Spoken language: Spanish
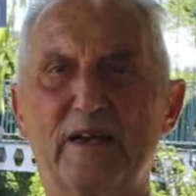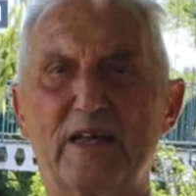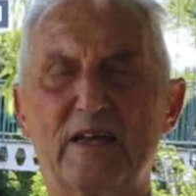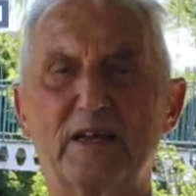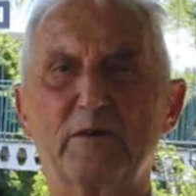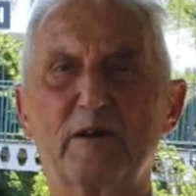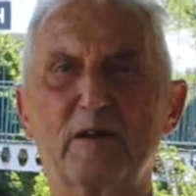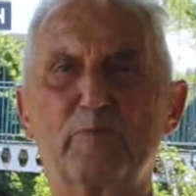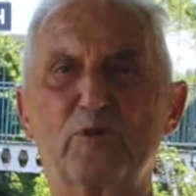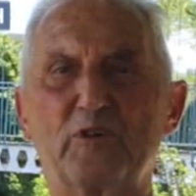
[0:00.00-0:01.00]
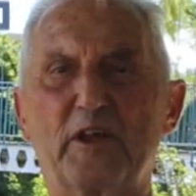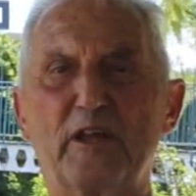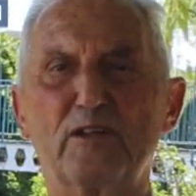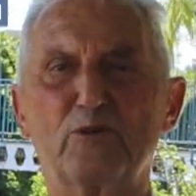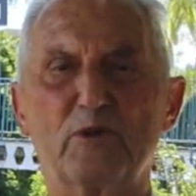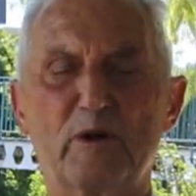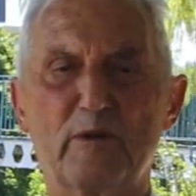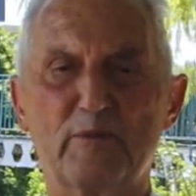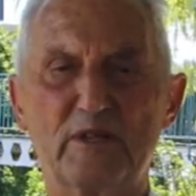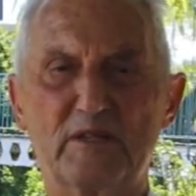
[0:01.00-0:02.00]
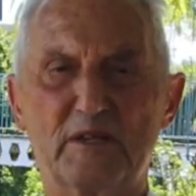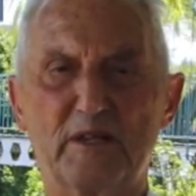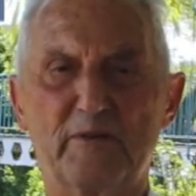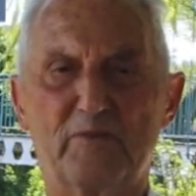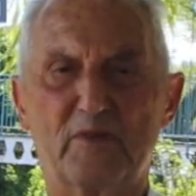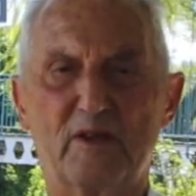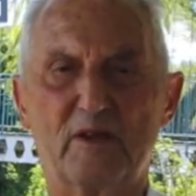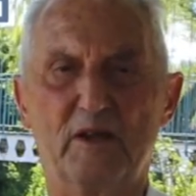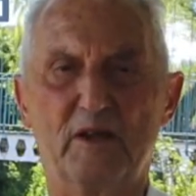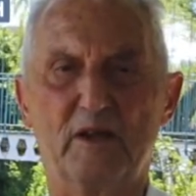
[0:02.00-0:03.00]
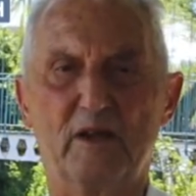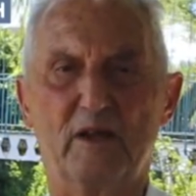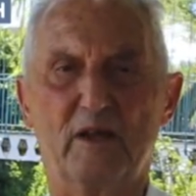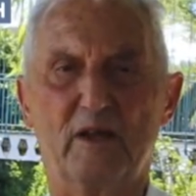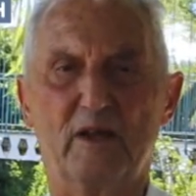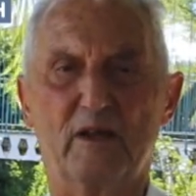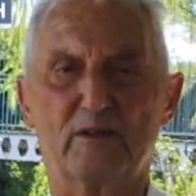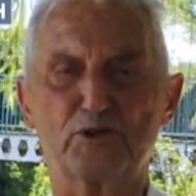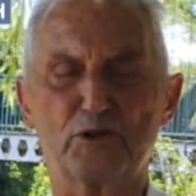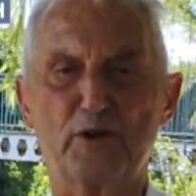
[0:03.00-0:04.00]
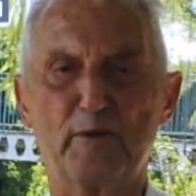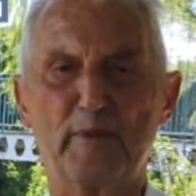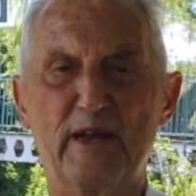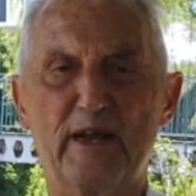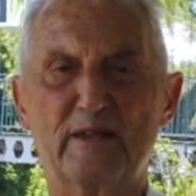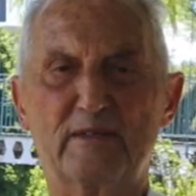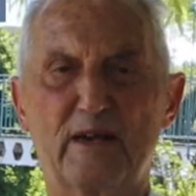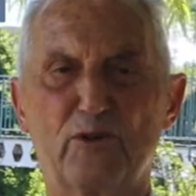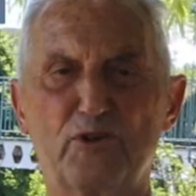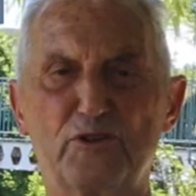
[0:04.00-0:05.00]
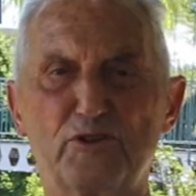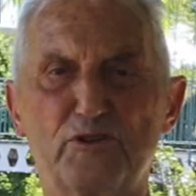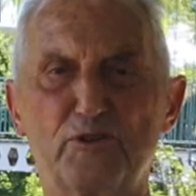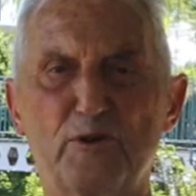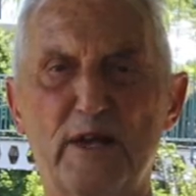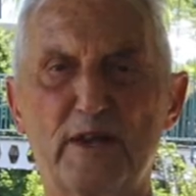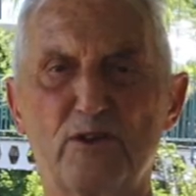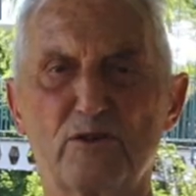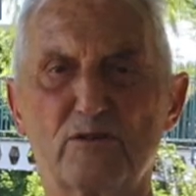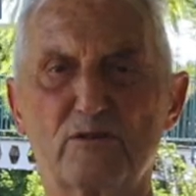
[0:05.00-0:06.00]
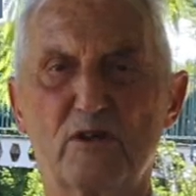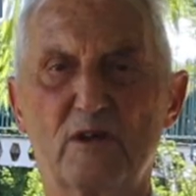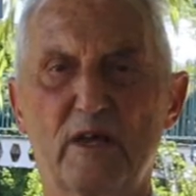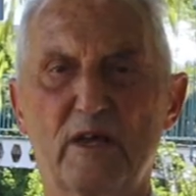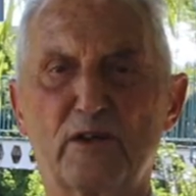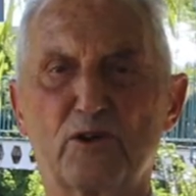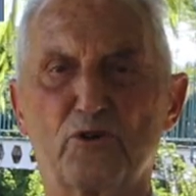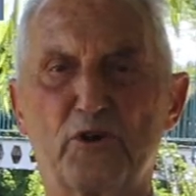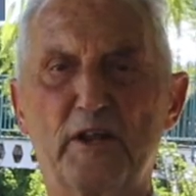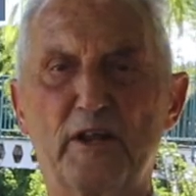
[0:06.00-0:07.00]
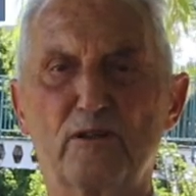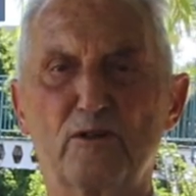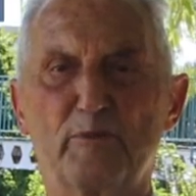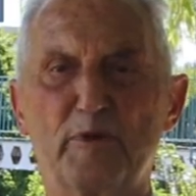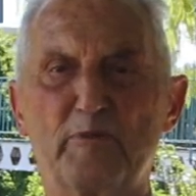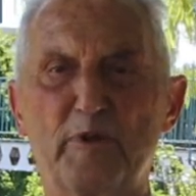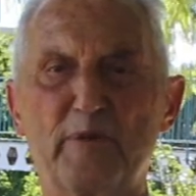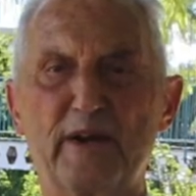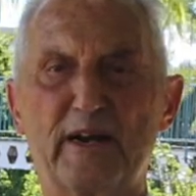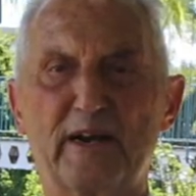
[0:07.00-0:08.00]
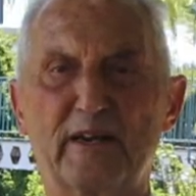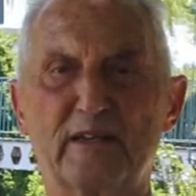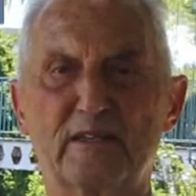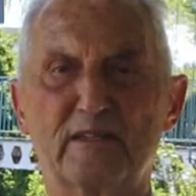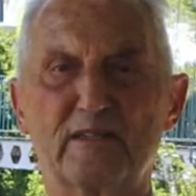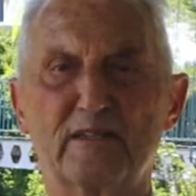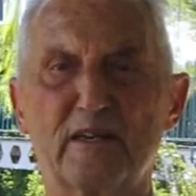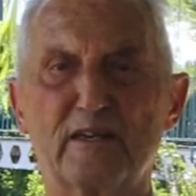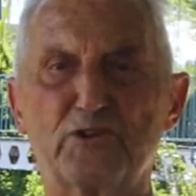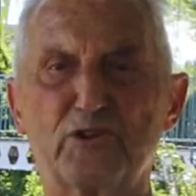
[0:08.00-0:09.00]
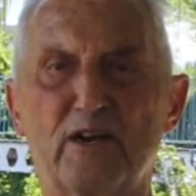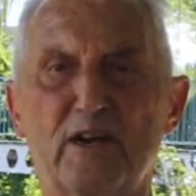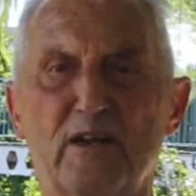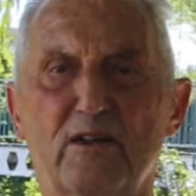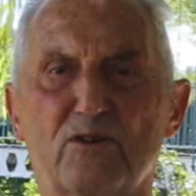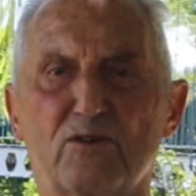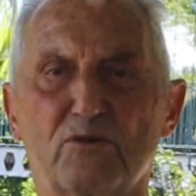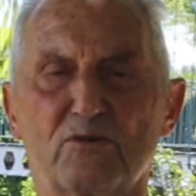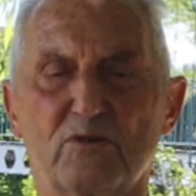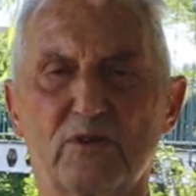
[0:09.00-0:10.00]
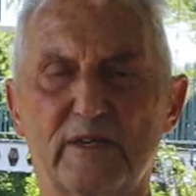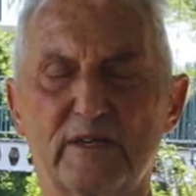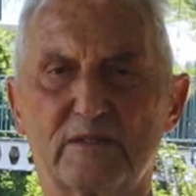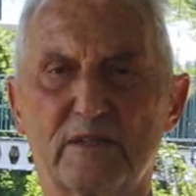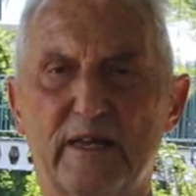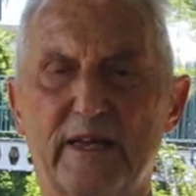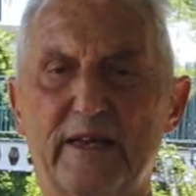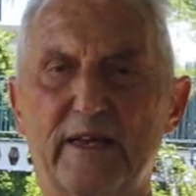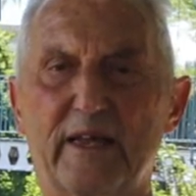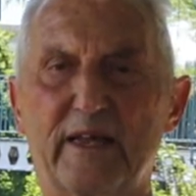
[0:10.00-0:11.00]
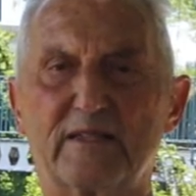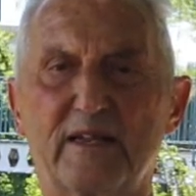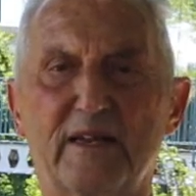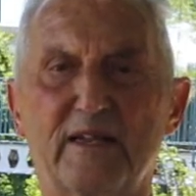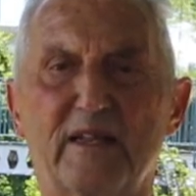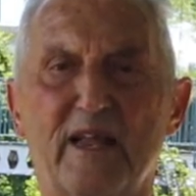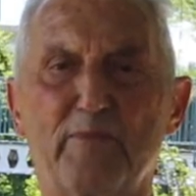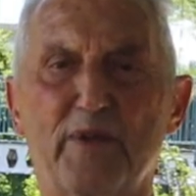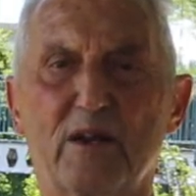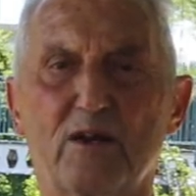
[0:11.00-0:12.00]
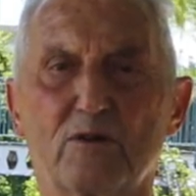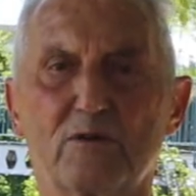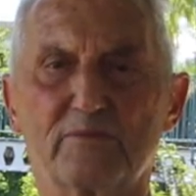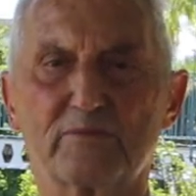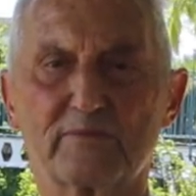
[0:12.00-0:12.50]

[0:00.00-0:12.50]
Nada que ver porque indudablemente eh, yo remé hasta los 18 años corriendo mis primeras regatas internacionales con un excelente amigo